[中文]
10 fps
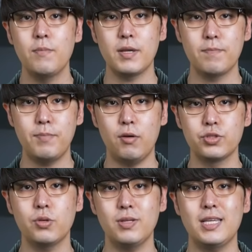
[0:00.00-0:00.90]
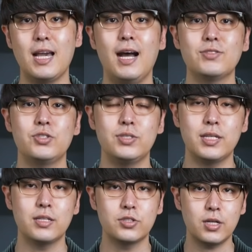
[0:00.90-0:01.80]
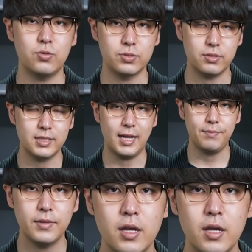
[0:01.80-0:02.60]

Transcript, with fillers: 并饱受以哈之间的战火摧残。